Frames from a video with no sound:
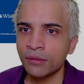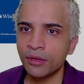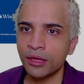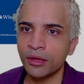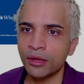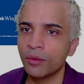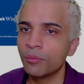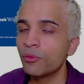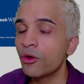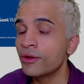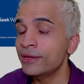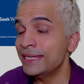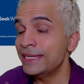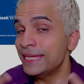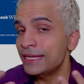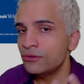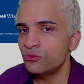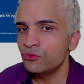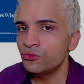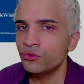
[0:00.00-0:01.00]
un peu un
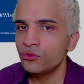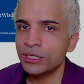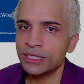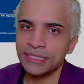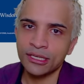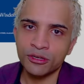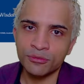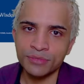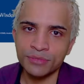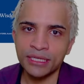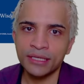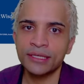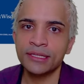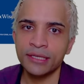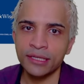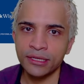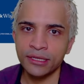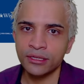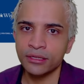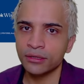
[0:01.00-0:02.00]
élu et c'est comme ça
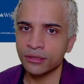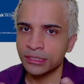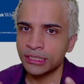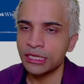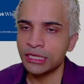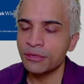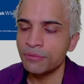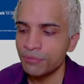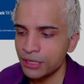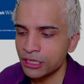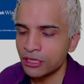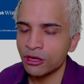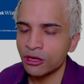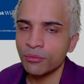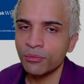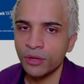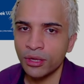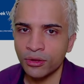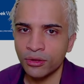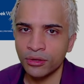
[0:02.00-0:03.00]
qu'il est, qu'il est mis
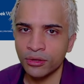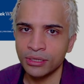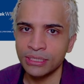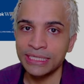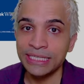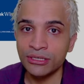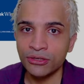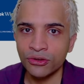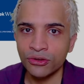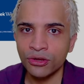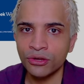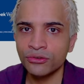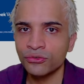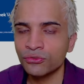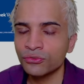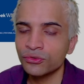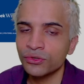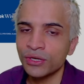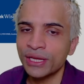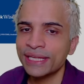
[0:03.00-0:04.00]
comme un leader
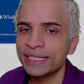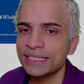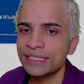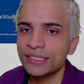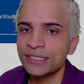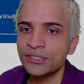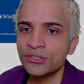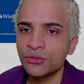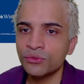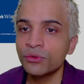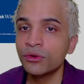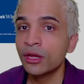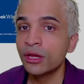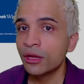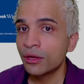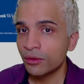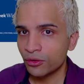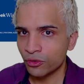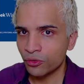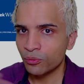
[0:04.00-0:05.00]
donc de l'Inquisition.
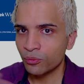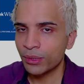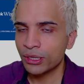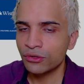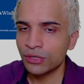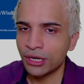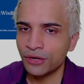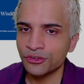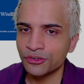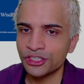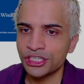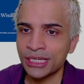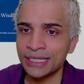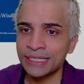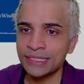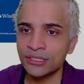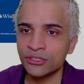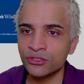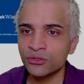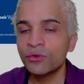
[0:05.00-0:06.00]
On parle de Dragon Age
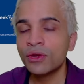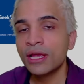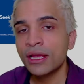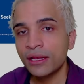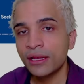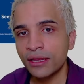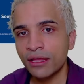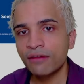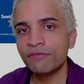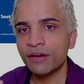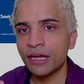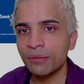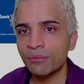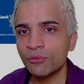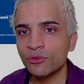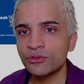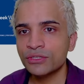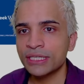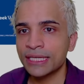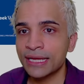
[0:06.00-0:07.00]
Inquisition. Là
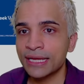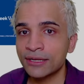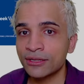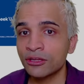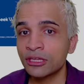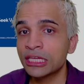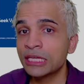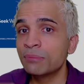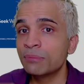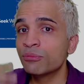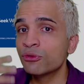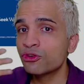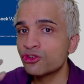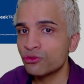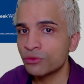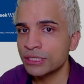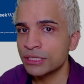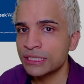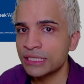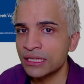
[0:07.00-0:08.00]
vraiment c'est quelqu'un qui peut
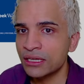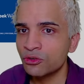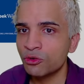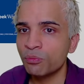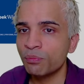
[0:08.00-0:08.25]
choisir de